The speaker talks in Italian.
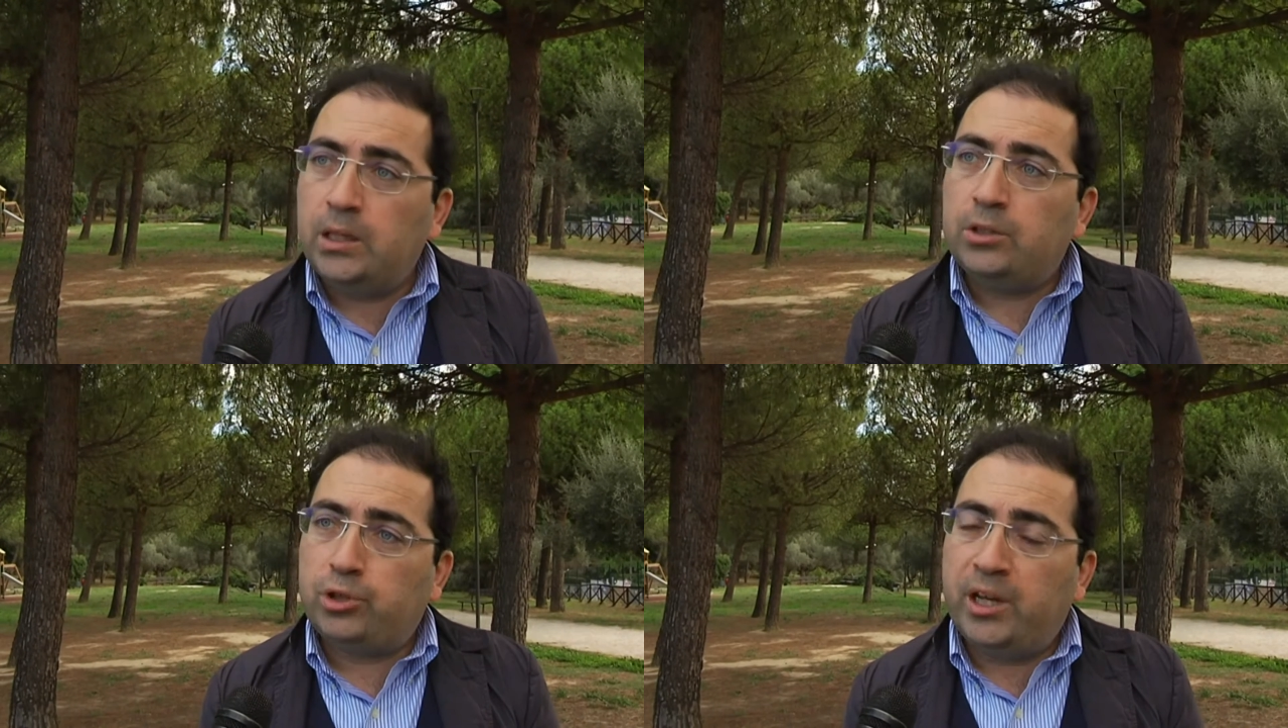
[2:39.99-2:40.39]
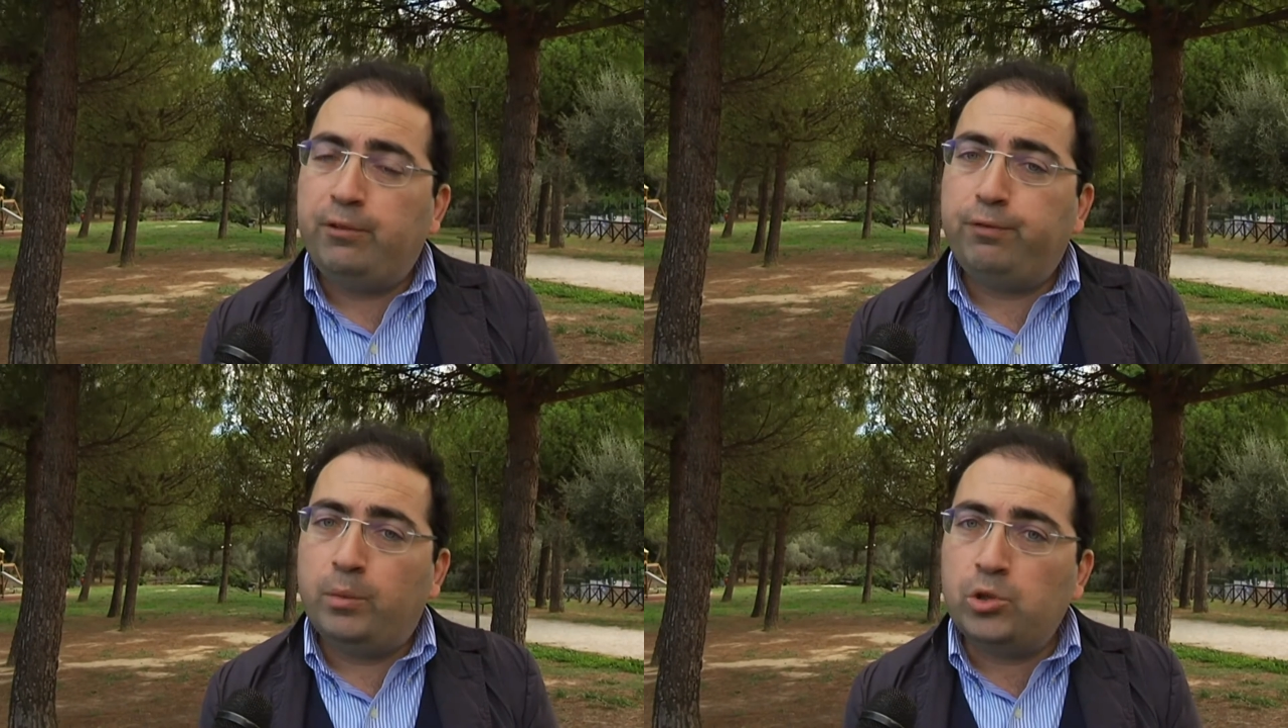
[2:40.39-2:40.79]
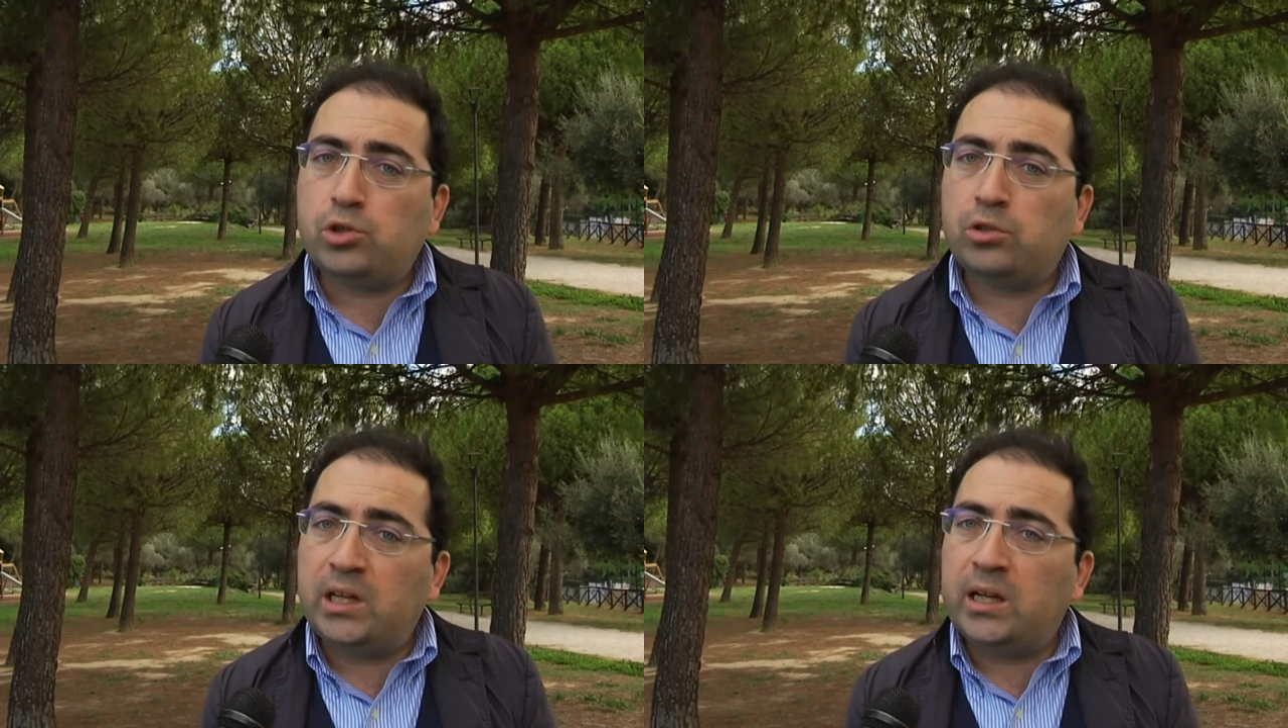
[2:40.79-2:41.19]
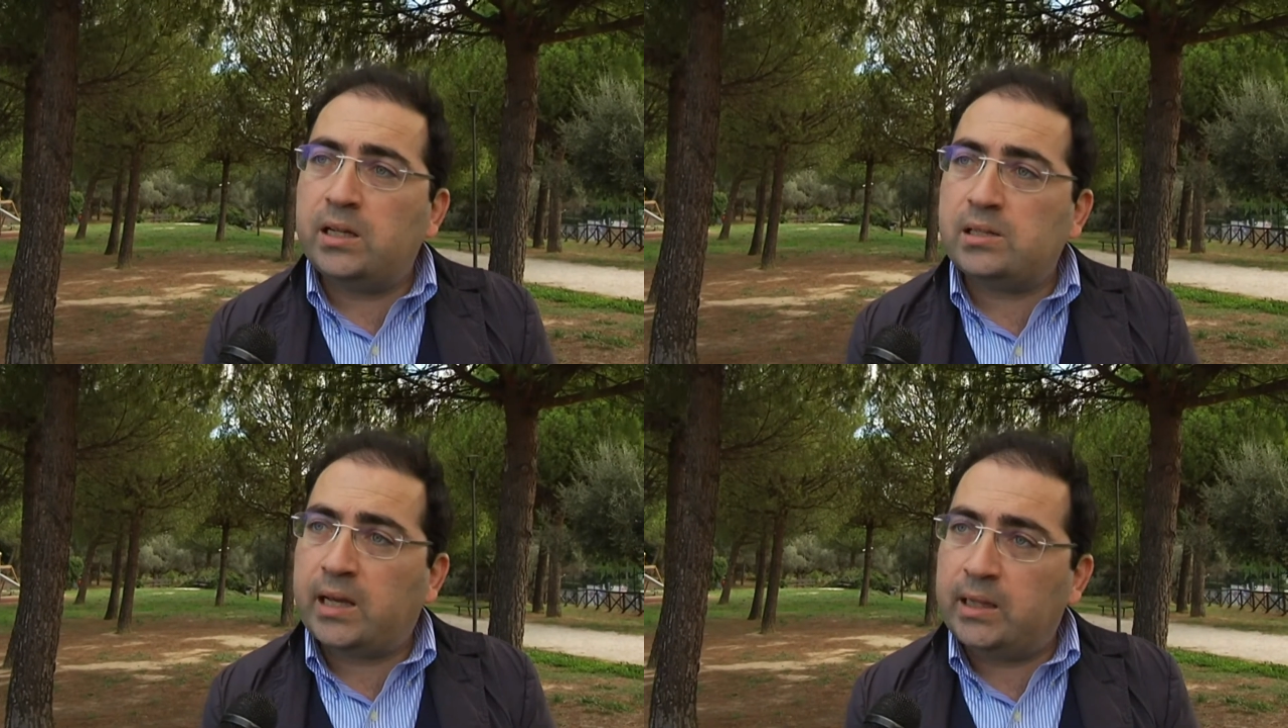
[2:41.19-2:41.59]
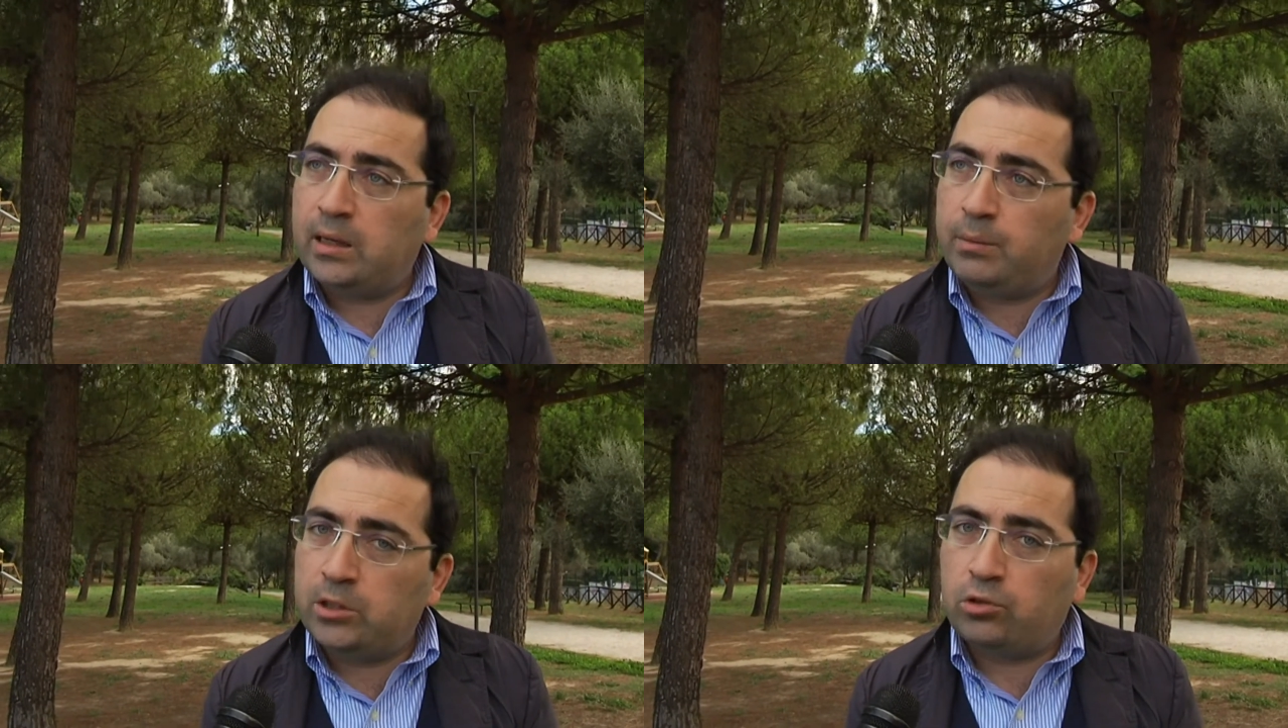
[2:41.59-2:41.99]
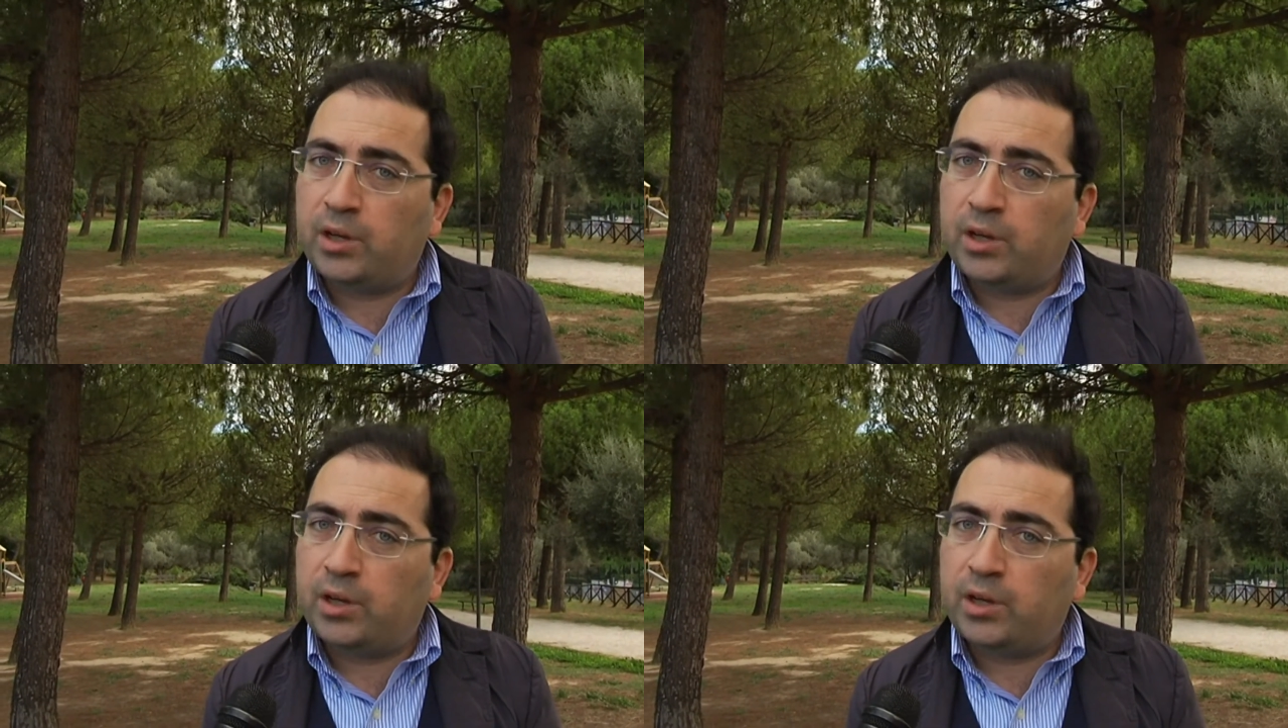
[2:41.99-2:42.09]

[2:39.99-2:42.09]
cioè il famoso teleriscaldamento